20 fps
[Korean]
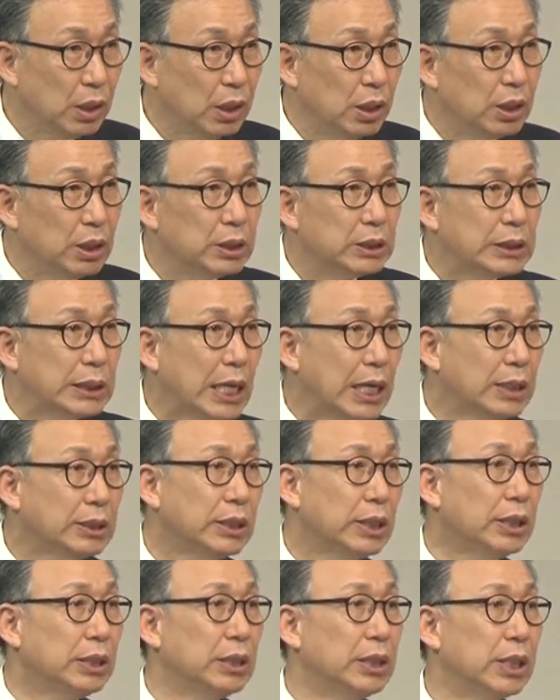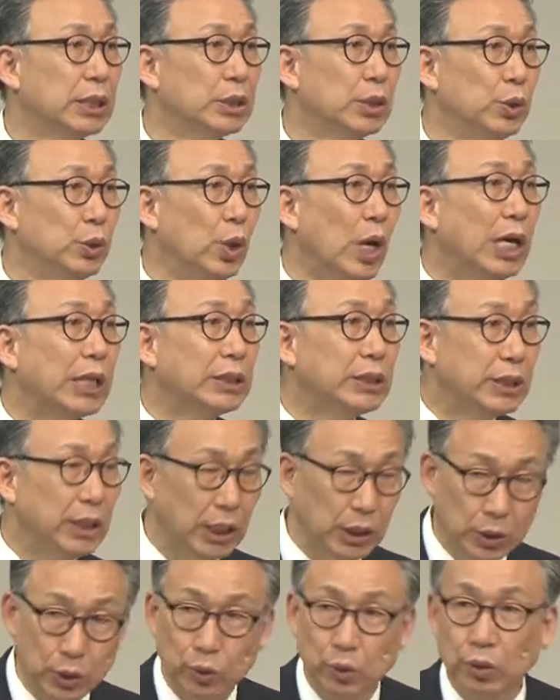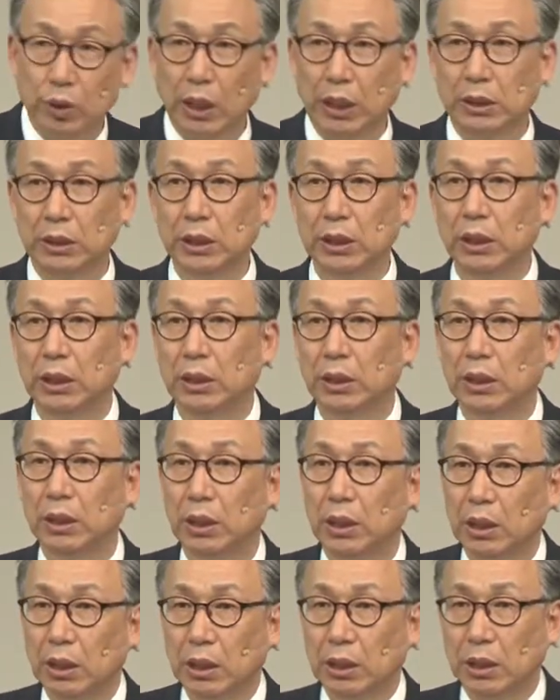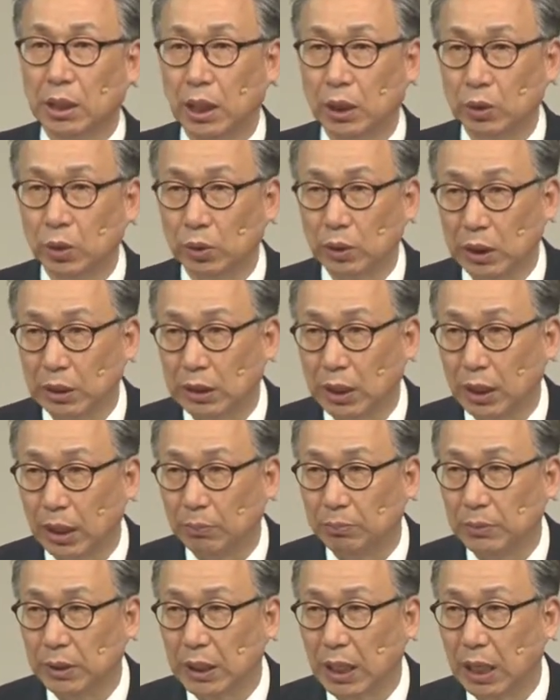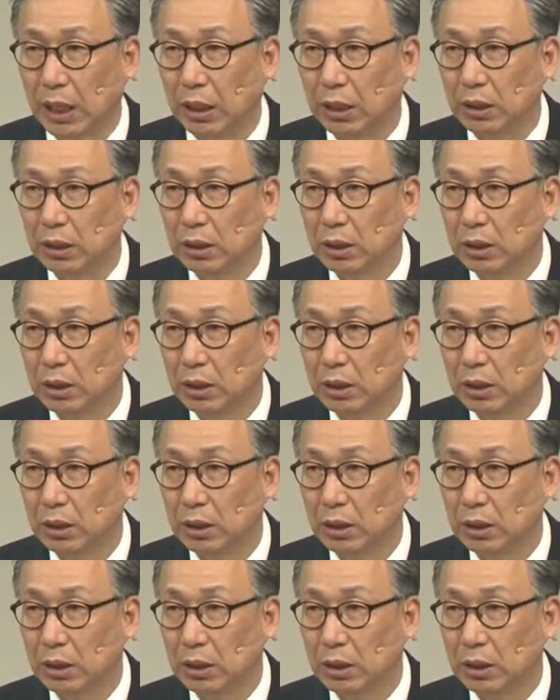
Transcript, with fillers: 이건 창세기에서 요한 계시록까지 계속 나타납니다.